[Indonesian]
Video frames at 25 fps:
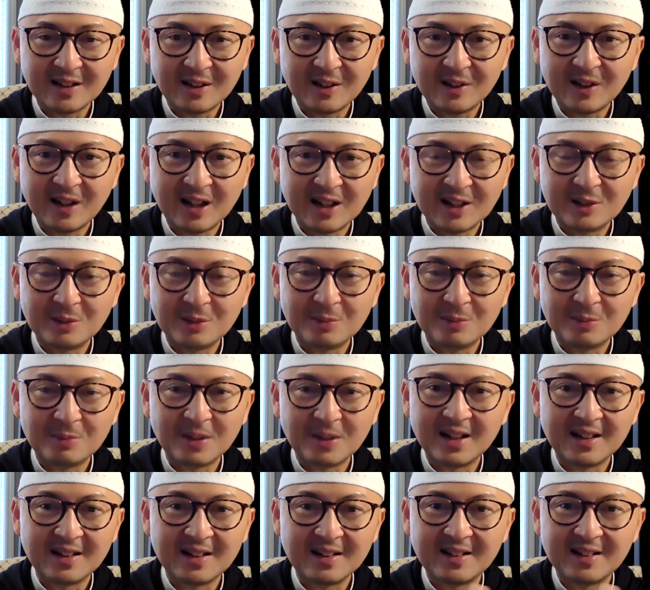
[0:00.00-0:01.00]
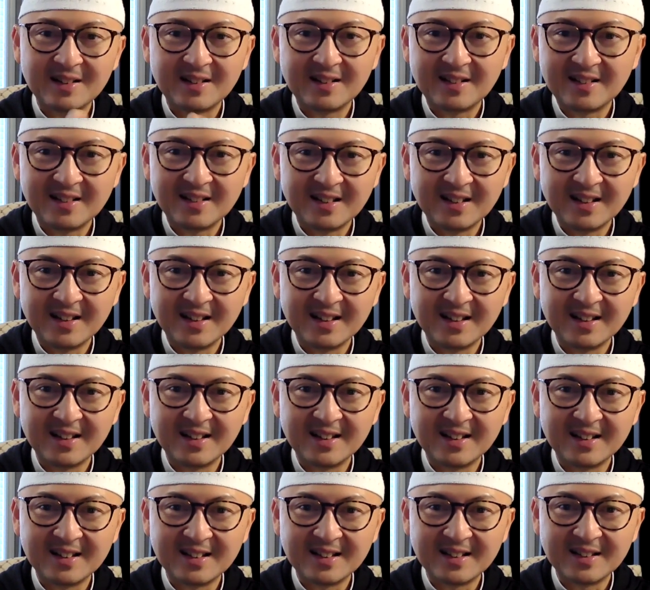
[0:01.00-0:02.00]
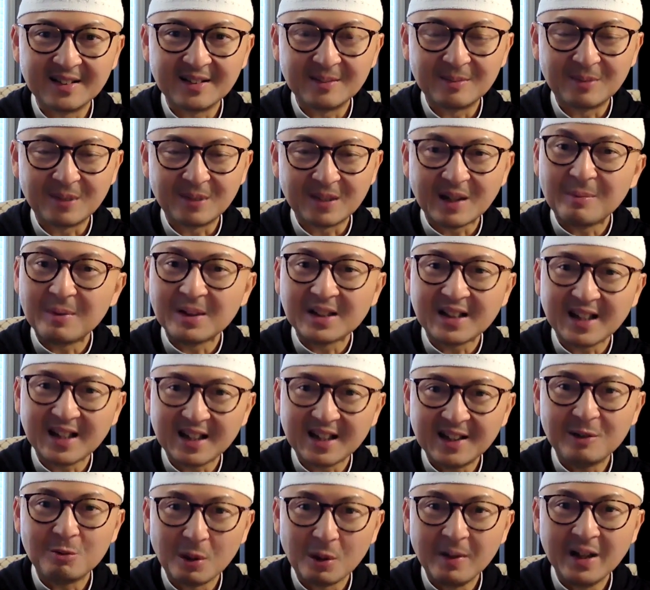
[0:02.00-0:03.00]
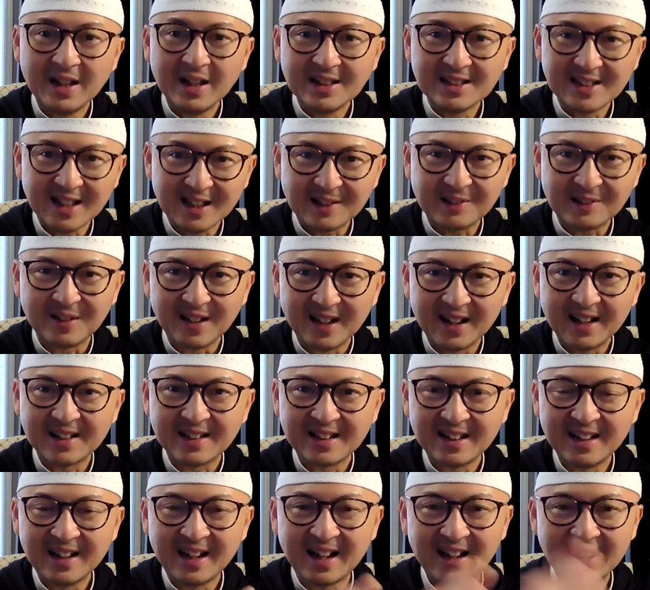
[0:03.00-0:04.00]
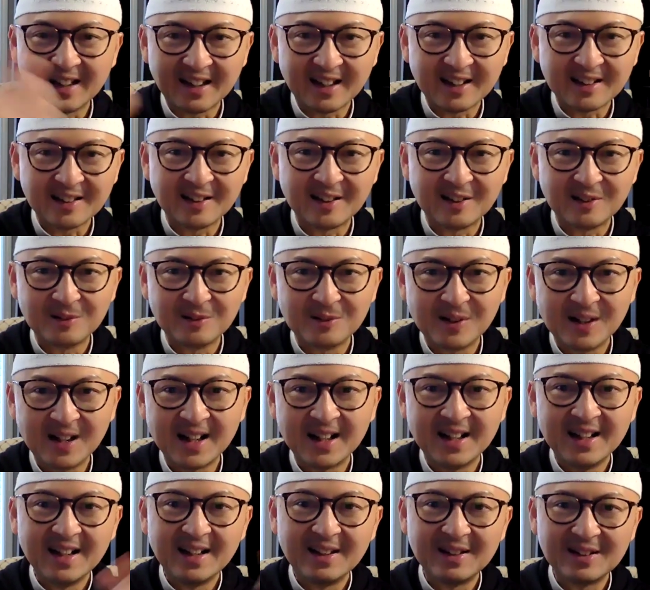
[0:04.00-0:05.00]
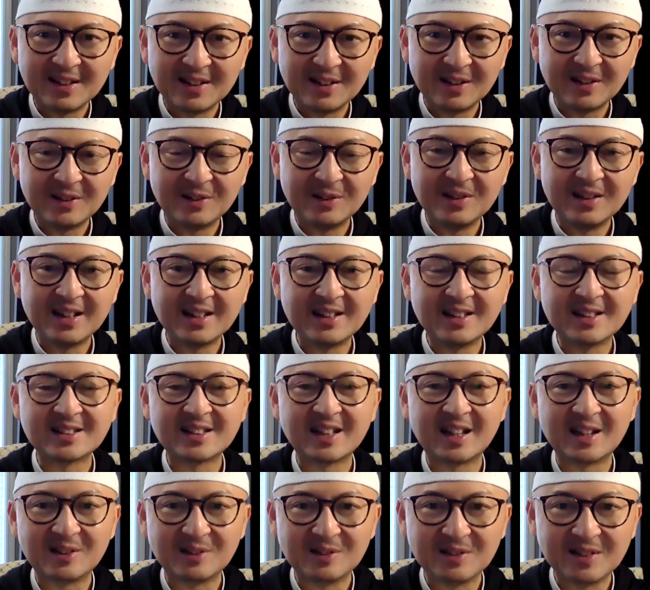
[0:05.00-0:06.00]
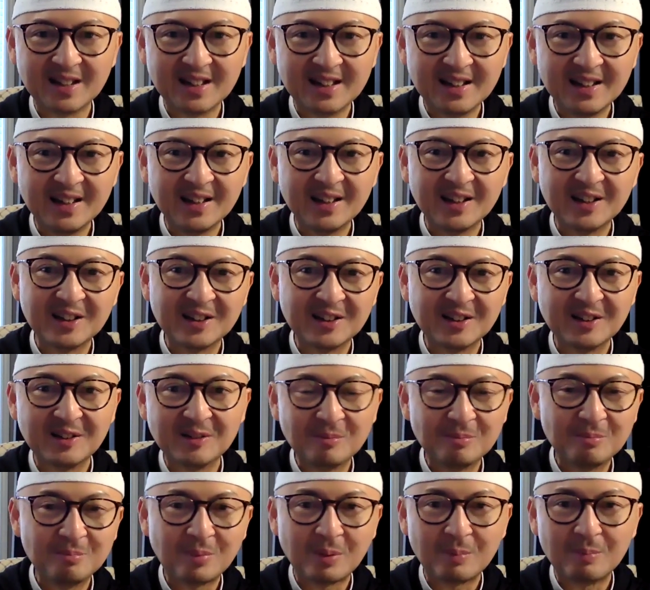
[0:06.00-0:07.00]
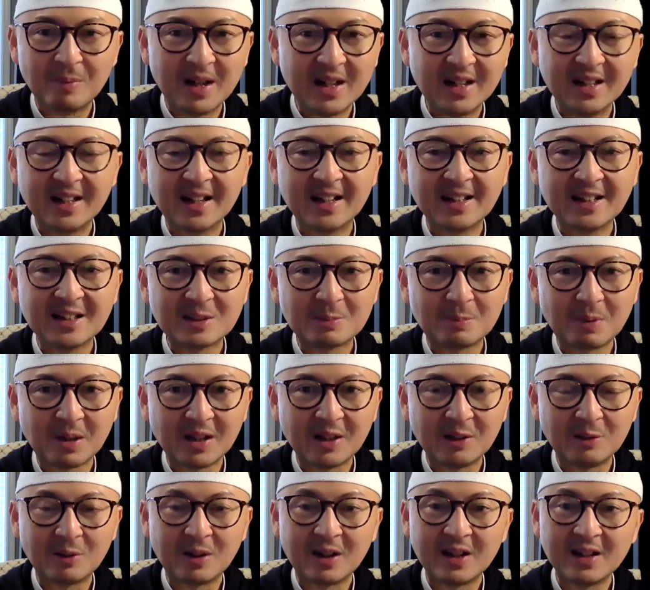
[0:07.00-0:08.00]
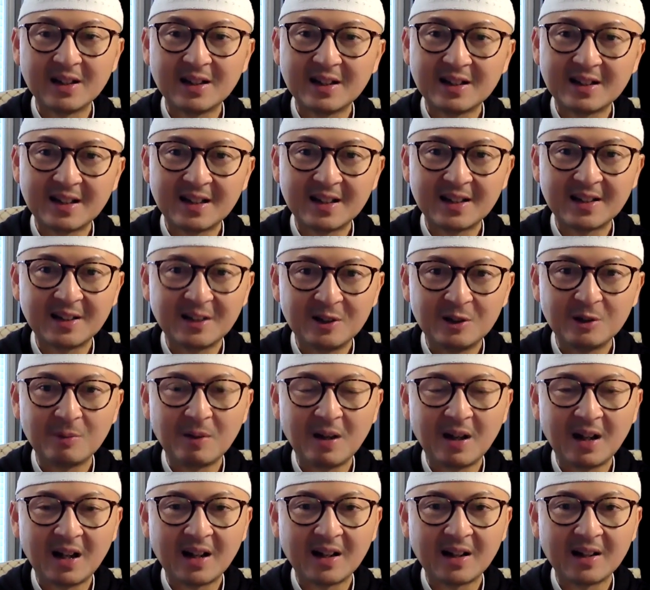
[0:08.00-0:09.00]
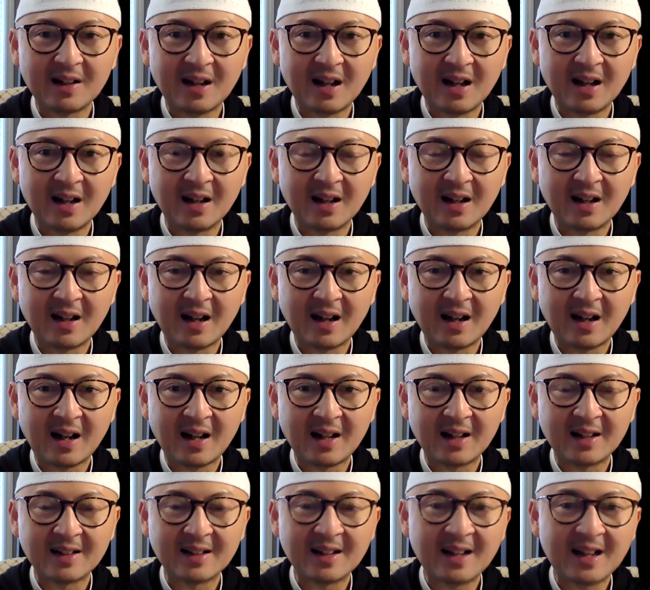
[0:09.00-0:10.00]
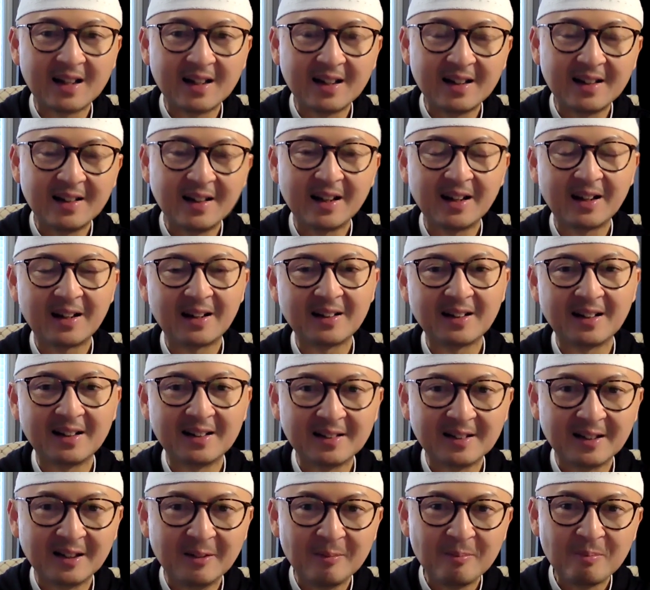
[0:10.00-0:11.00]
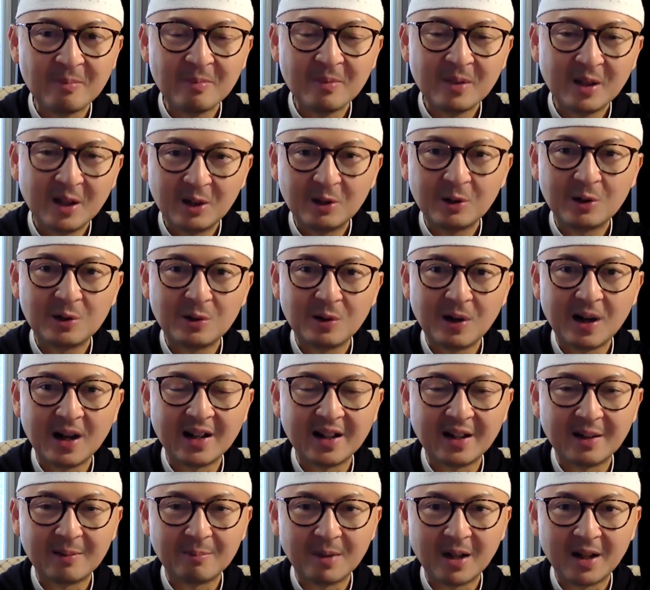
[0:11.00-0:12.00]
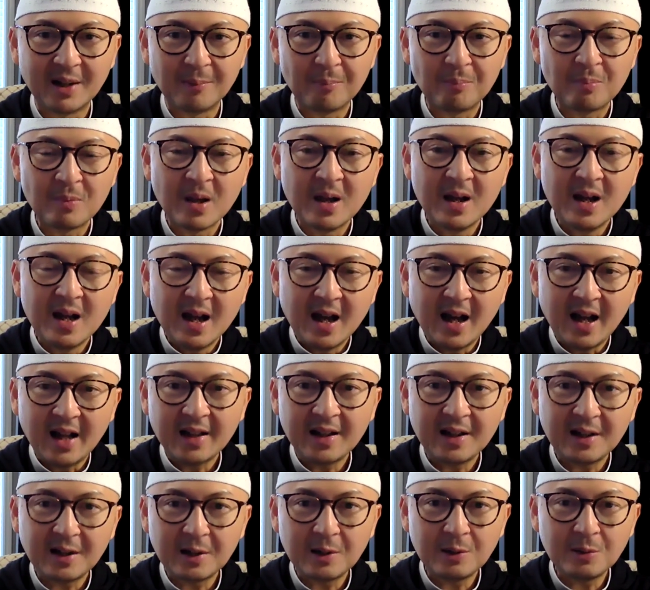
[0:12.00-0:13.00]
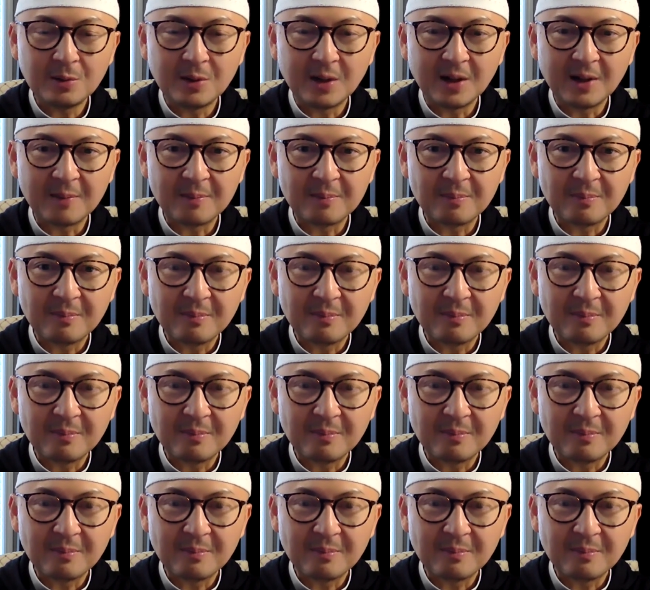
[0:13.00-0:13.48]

kok nggak cuma uh, pertama tadi dua banding satu ya jadi akhiratnya dua dunianya satu jadi perbandingannya seperti itu karena kita hidup uh, kita ada di akhirat nanti itu doa yang baik hal yang kedua